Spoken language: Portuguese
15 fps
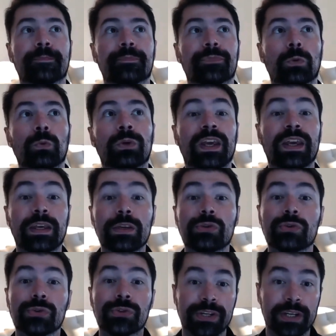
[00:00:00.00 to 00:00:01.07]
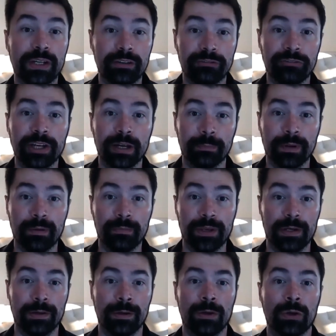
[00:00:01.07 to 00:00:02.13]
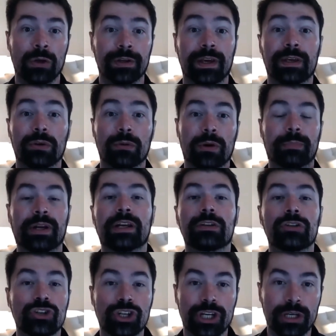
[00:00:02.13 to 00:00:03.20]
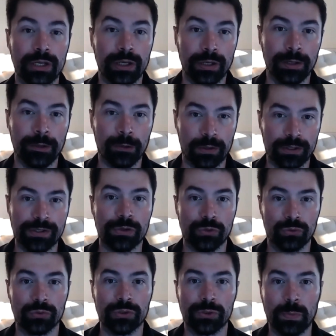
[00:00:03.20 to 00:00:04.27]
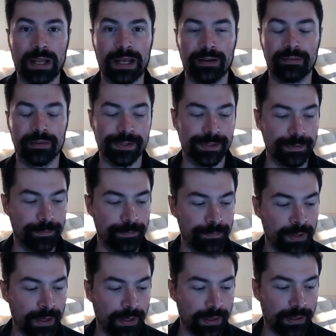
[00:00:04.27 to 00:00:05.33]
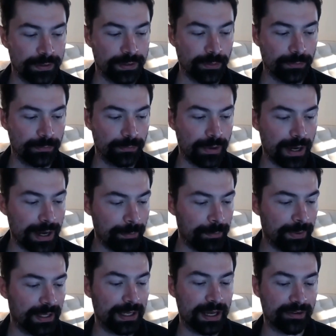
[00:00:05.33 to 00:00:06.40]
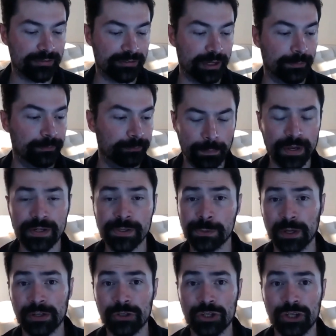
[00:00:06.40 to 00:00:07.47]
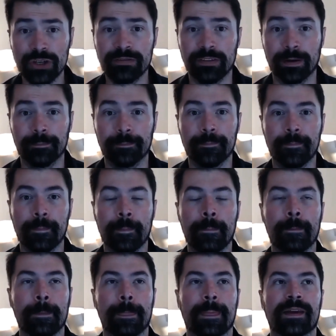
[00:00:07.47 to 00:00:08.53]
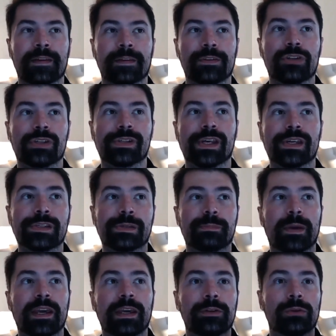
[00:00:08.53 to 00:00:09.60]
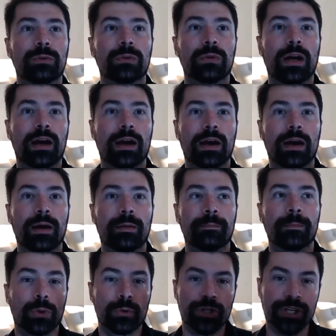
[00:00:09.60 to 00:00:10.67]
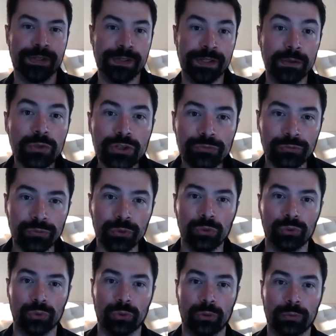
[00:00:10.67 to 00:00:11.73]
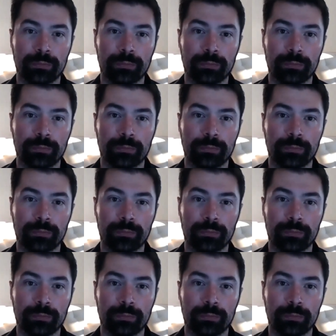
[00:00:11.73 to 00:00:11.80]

O que, que isso significa para mim? O que, que eu aprendi com essas duas palavras? Então, a palavra perspectiva diz respeito à projeção de futuro.